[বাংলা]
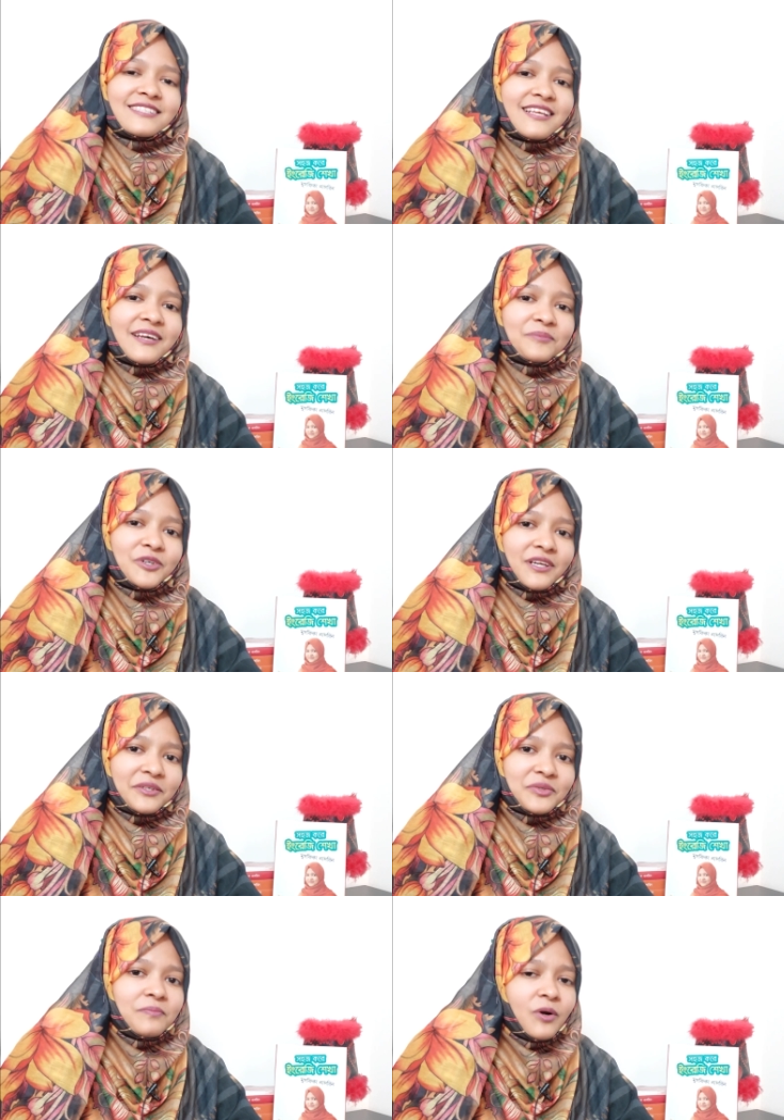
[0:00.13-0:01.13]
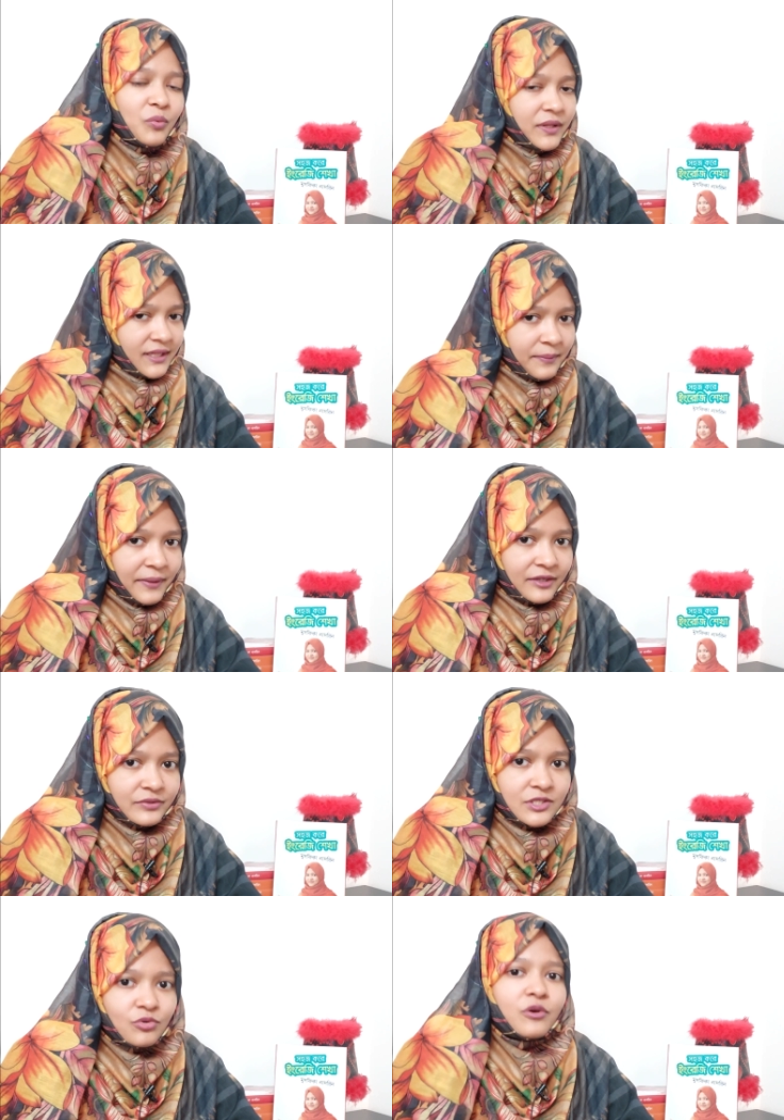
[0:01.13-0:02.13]
আসসালামু আলাইকুম ওয়েলকাম ব্যাক
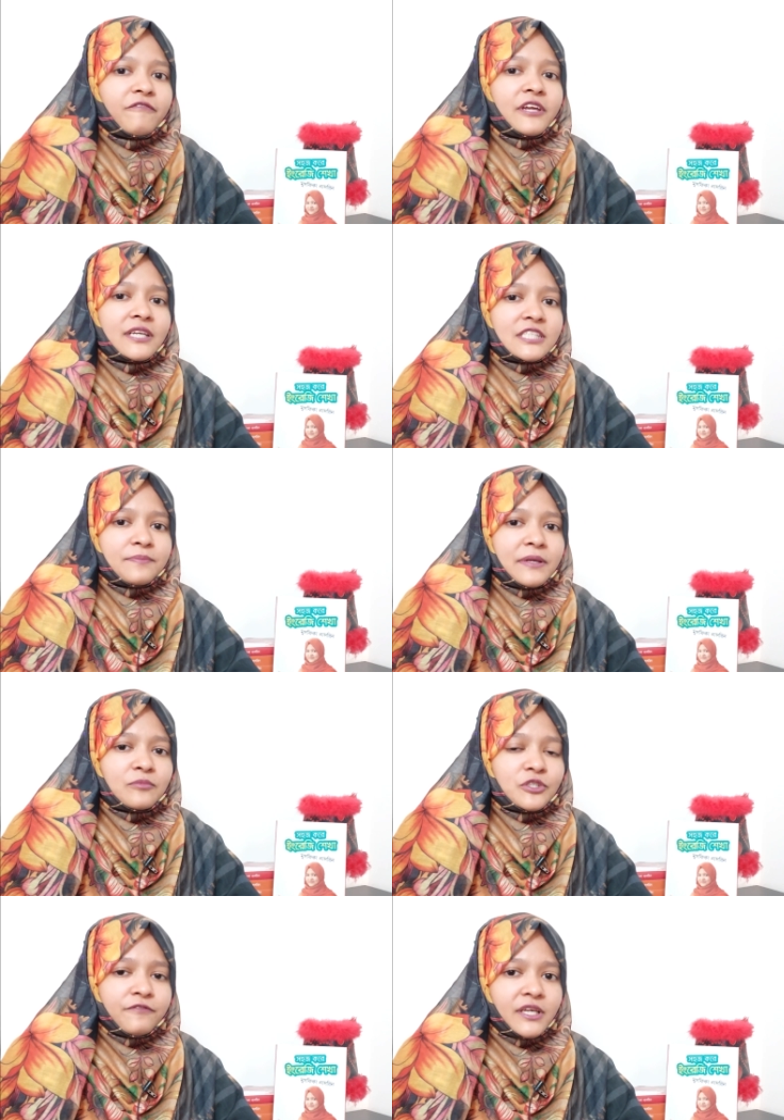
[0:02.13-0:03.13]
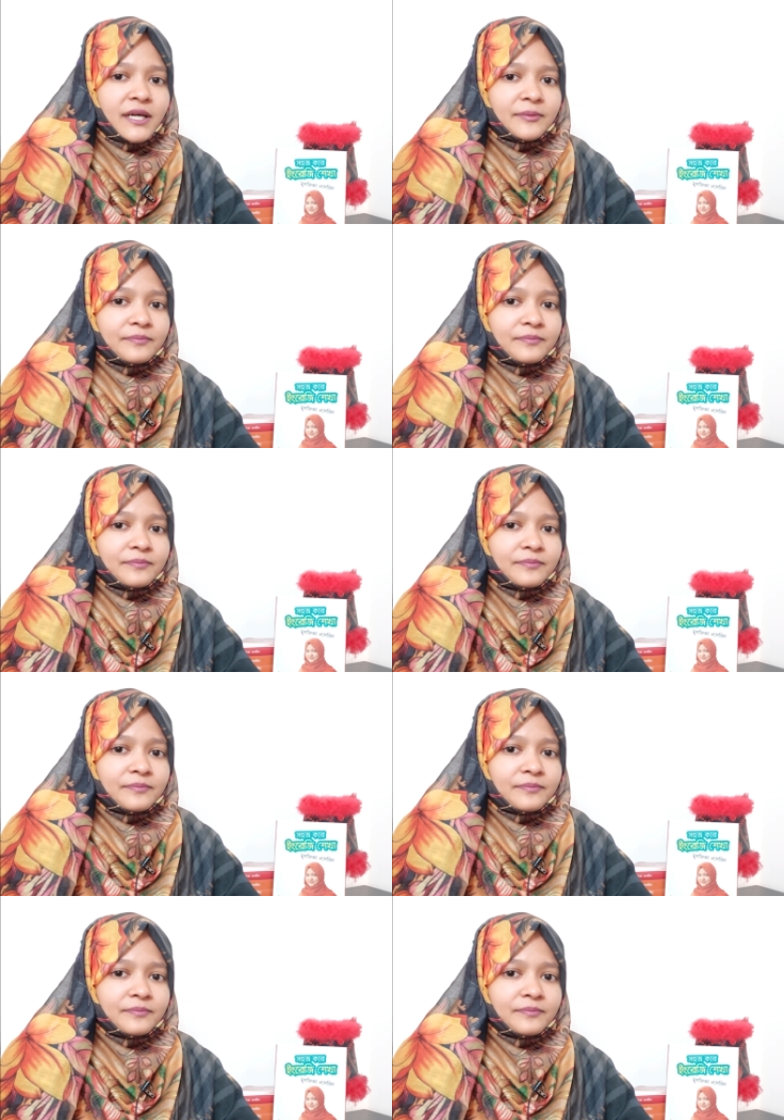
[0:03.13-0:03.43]
টু স্কুল অফ ইংলিশ বাই মুশফিকা